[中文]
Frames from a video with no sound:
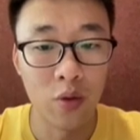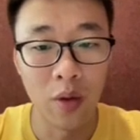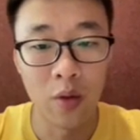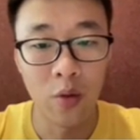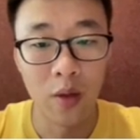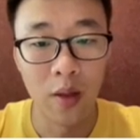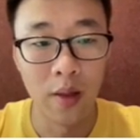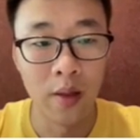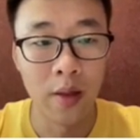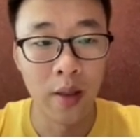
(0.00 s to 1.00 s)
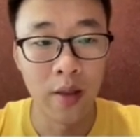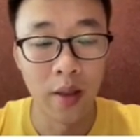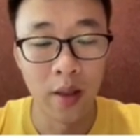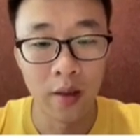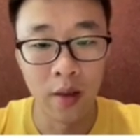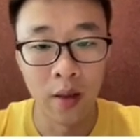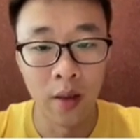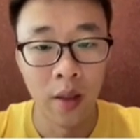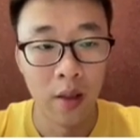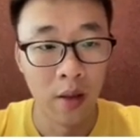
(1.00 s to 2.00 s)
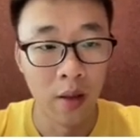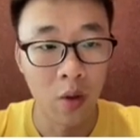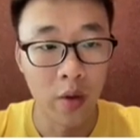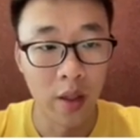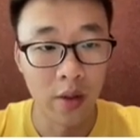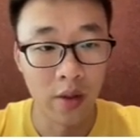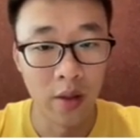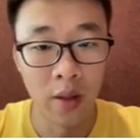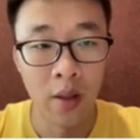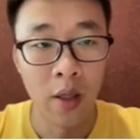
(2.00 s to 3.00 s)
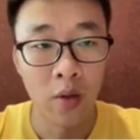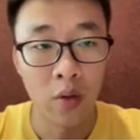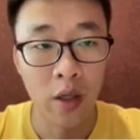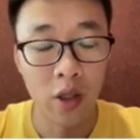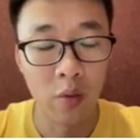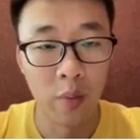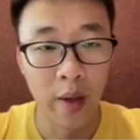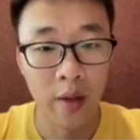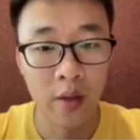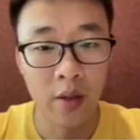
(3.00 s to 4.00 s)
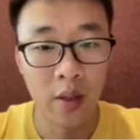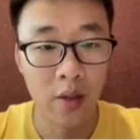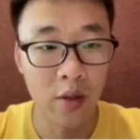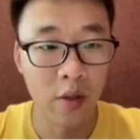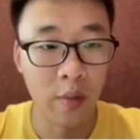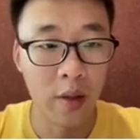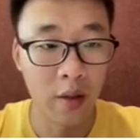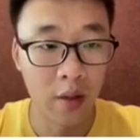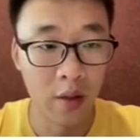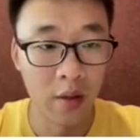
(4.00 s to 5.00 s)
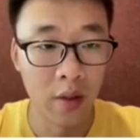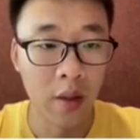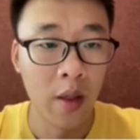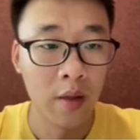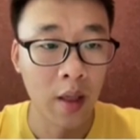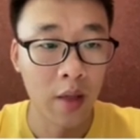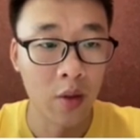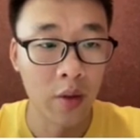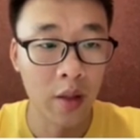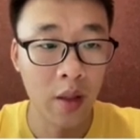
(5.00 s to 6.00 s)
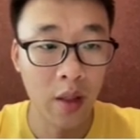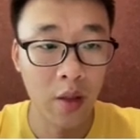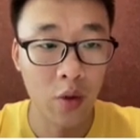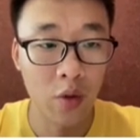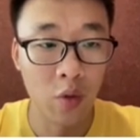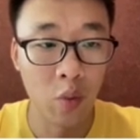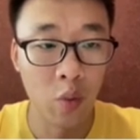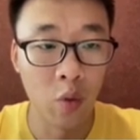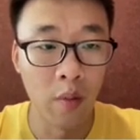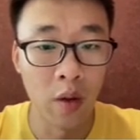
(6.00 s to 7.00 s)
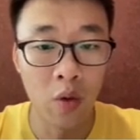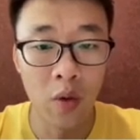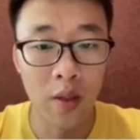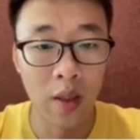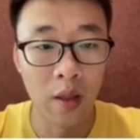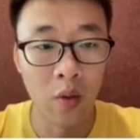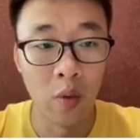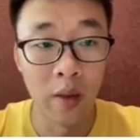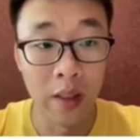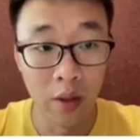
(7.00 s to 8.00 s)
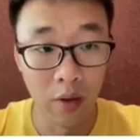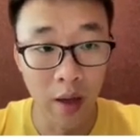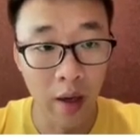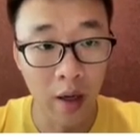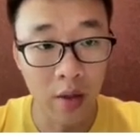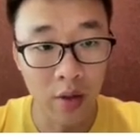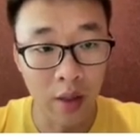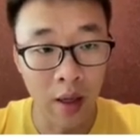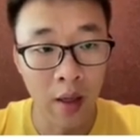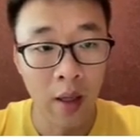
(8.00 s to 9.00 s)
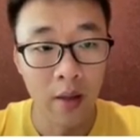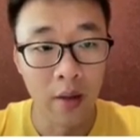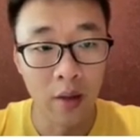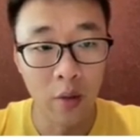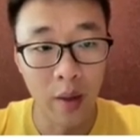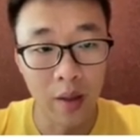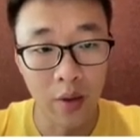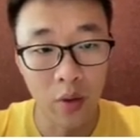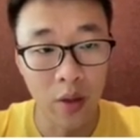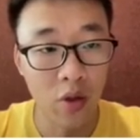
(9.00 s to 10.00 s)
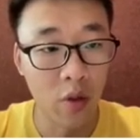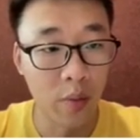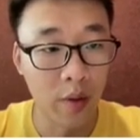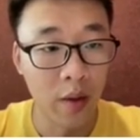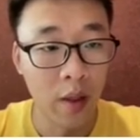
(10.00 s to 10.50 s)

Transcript: 主要做了一些怎样的贡献，使得动态 shape 编译器这件事情变成可能呢？那首先第一个就是我们扩展了我们已有的 IR， 使它能够表达动态 shape。